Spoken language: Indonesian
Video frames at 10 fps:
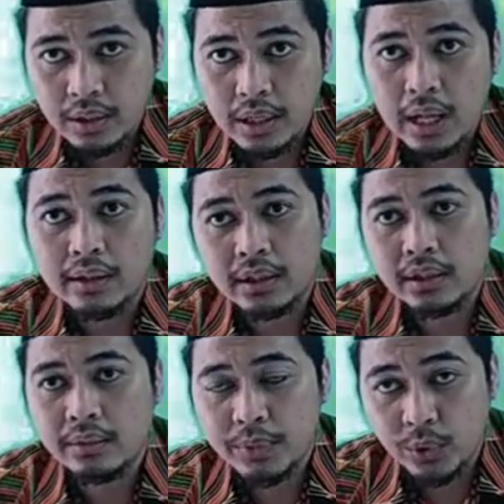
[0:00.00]

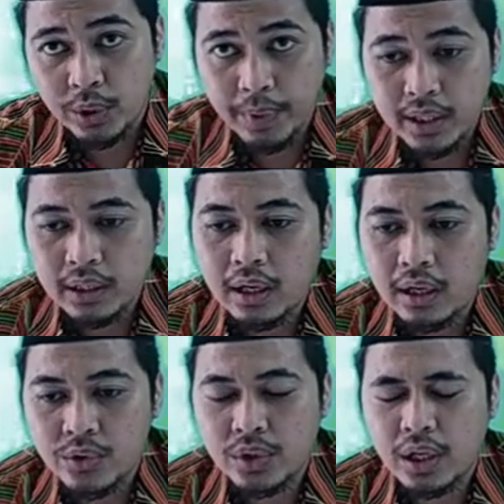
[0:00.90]
Nanti minggu depan kita akan
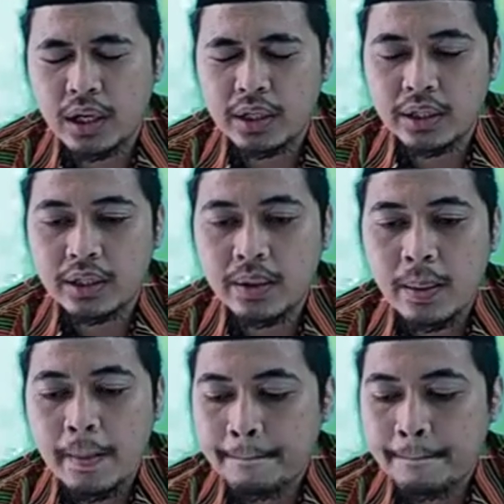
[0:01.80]
lanjutkan lagi.